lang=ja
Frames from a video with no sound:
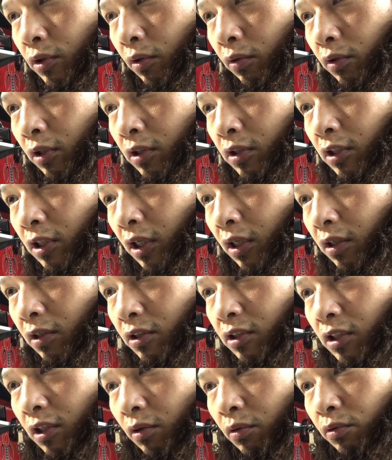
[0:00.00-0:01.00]
上で
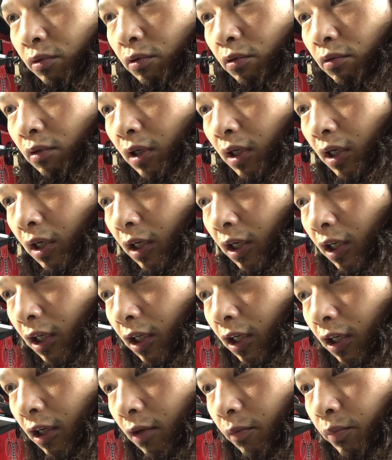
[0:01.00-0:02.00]
スタックしたことは、
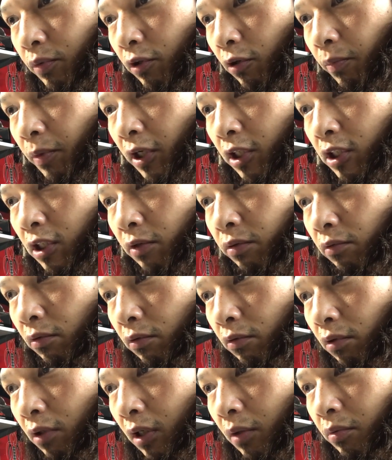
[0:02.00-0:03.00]
プロペラシャフト
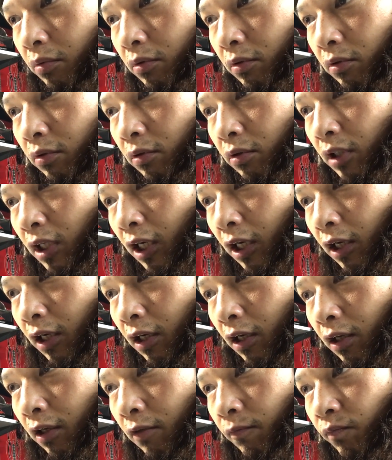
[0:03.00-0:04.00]
のトラブル
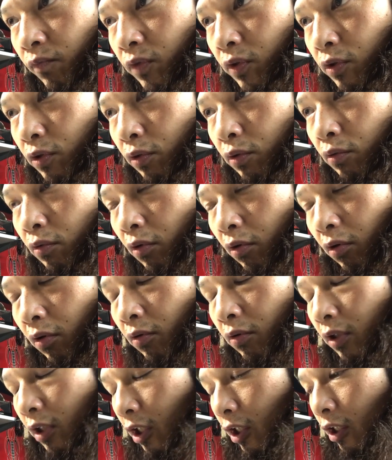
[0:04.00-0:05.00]
がちょっと
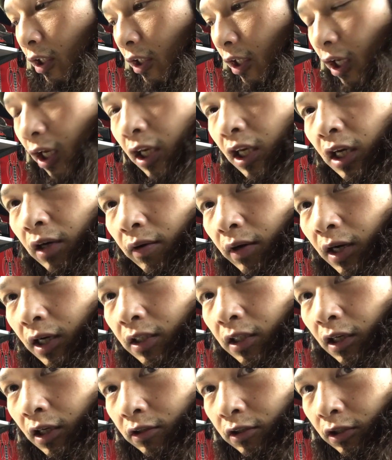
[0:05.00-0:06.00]
原因が分か
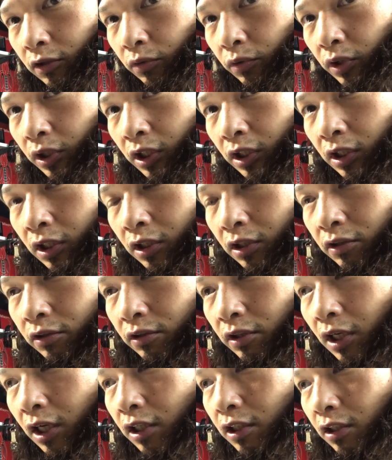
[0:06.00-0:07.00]
んなかった時
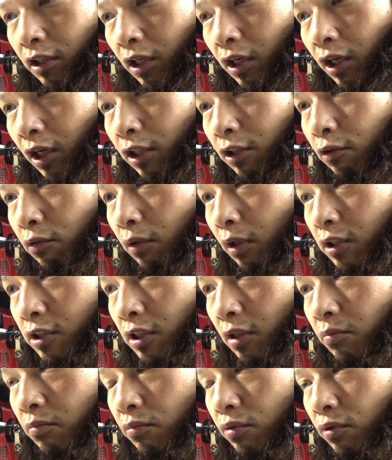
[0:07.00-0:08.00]
ぐらいで、あとは
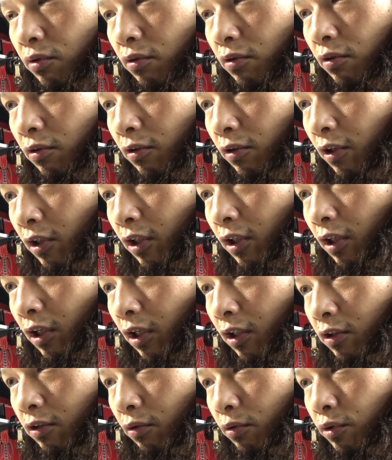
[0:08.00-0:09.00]
全部
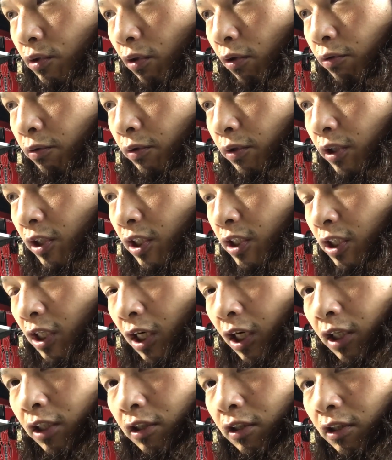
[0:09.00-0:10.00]
路上復帰して
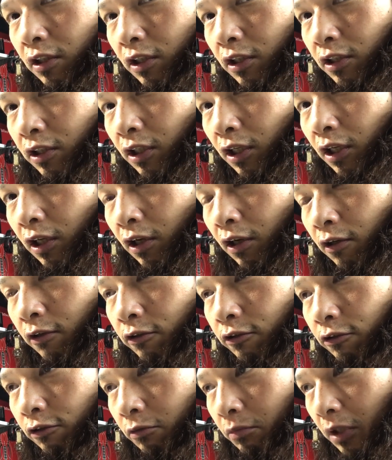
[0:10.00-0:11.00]
帰ってきた
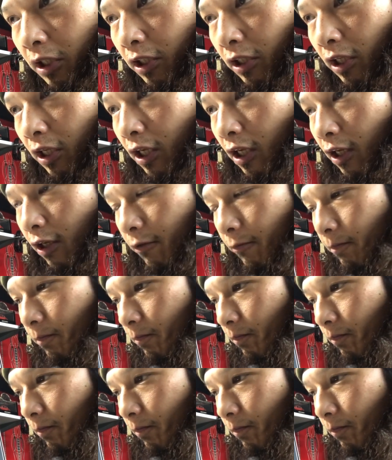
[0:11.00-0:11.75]
車で、